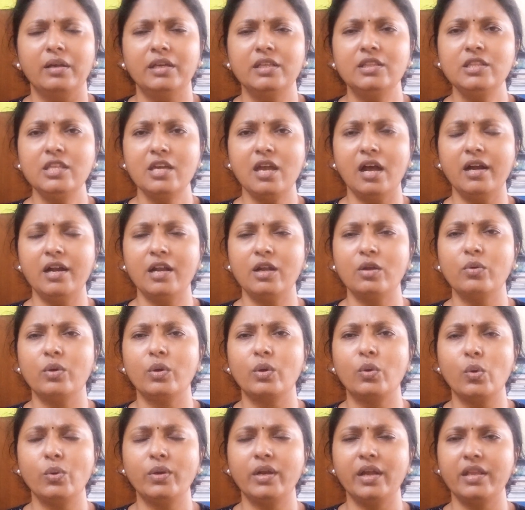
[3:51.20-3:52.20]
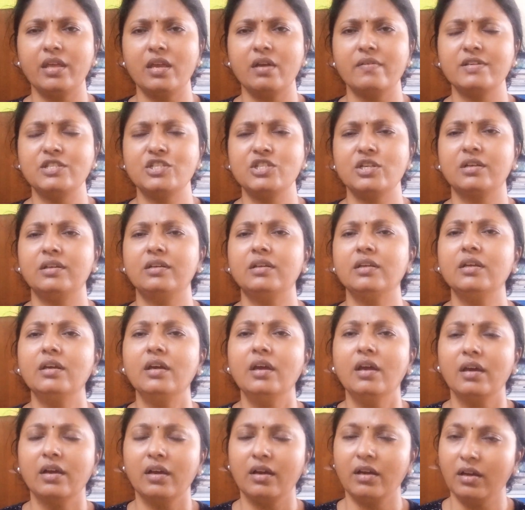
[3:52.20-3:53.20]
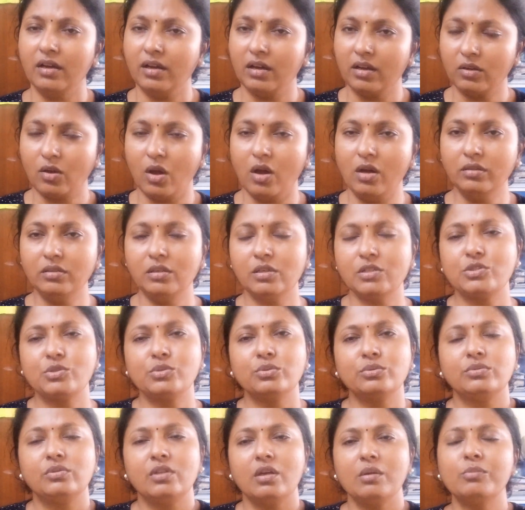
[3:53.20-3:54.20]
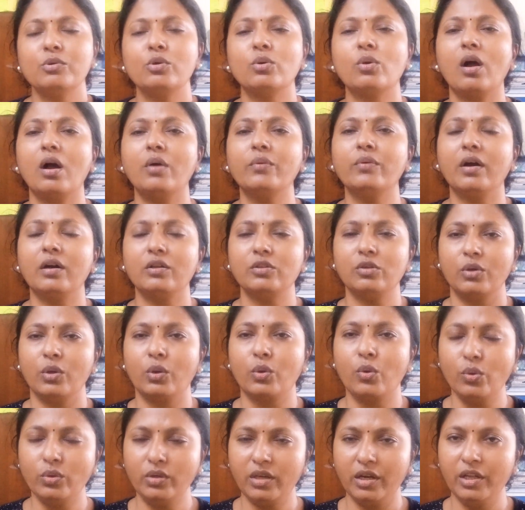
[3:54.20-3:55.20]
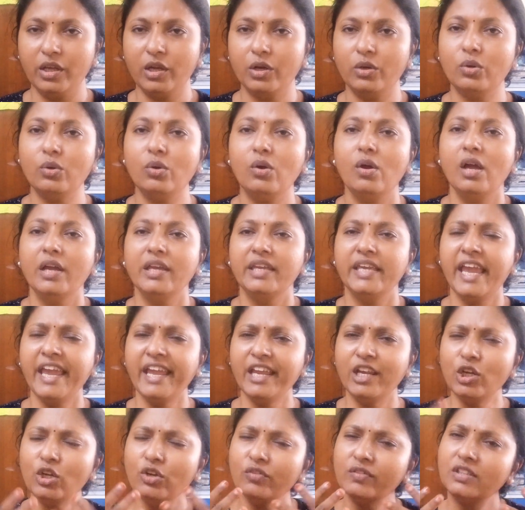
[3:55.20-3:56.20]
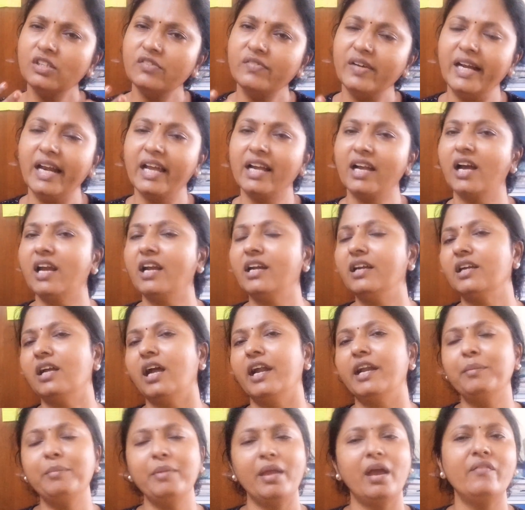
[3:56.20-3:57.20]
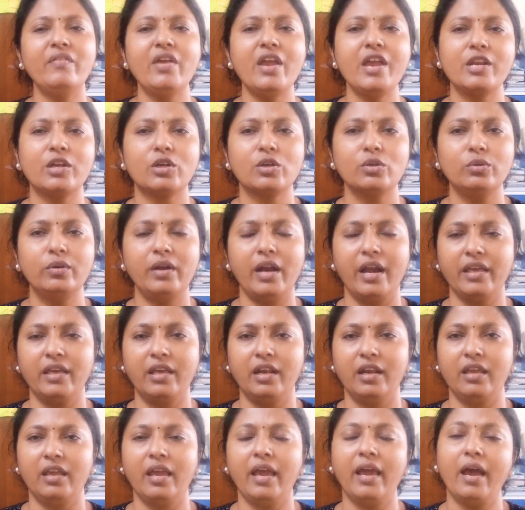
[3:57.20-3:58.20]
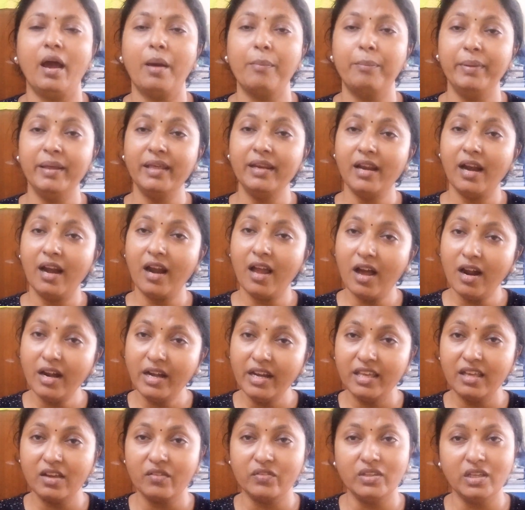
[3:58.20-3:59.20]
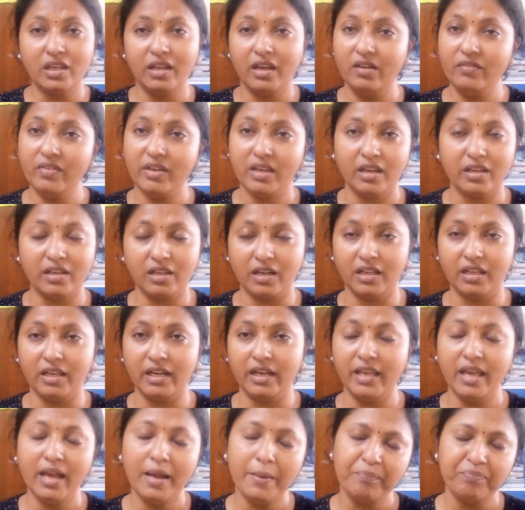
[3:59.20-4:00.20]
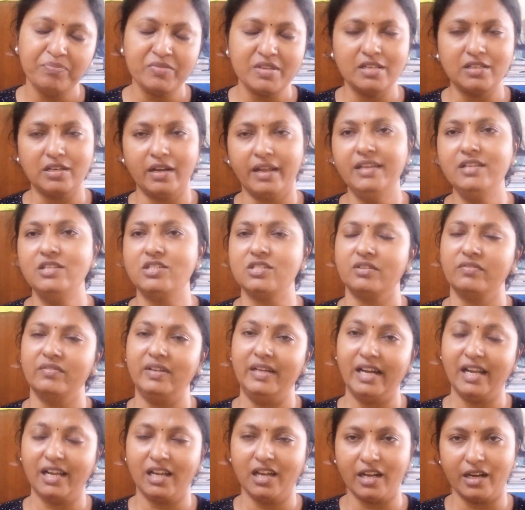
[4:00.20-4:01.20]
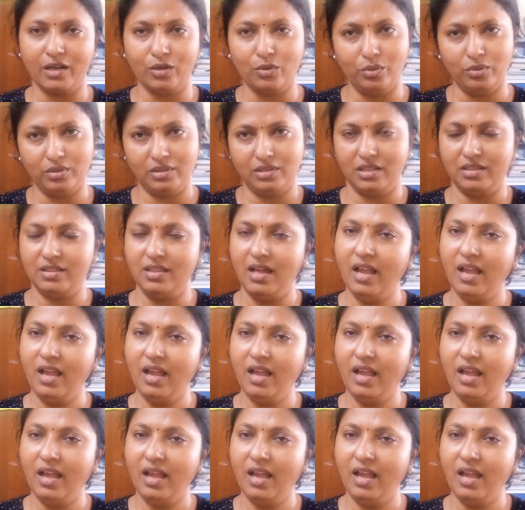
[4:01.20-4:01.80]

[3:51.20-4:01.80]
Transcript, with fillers: இந்தியான்ற ஒரு கூட்டணியை வச்சுக்கிட்டு காங்கிரஸும் திமுகவும் அதோட கூட்டணிகளும் ஏன் இன்னும் வந்து வெள்ளக்காரனுக்கு அடிமையாகவே இருக்கணும்னு நினைக்கிறீங்க அப்படின்னுலாம் நீங்கள் வந்து கேள்வி கேட்குறீங்க இல்லையா ரைட் வெள்ளக்காரன் கொடுத்தது